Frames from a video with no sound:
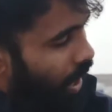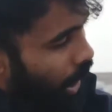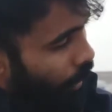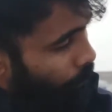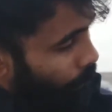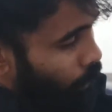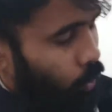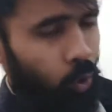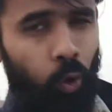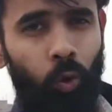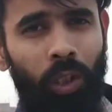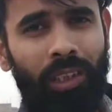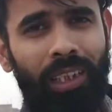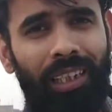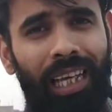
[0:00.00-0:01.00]
अब मेरे तो
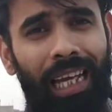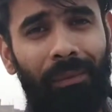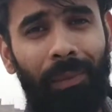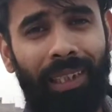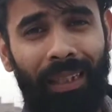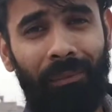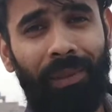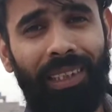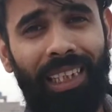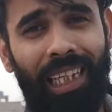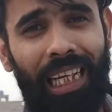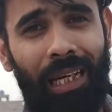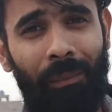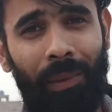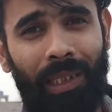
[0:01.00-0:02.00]
छोटा सा लाल बटन भी दिया
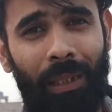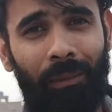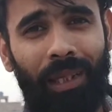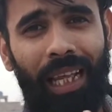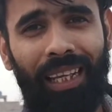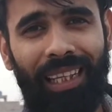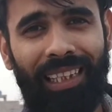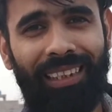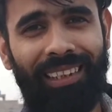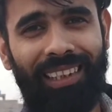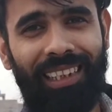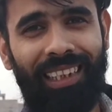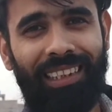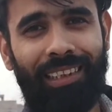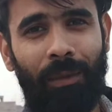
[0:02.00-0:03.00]
गया है मतलब लाल लाइट दी
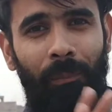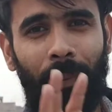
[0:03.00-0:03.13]
गई जैसे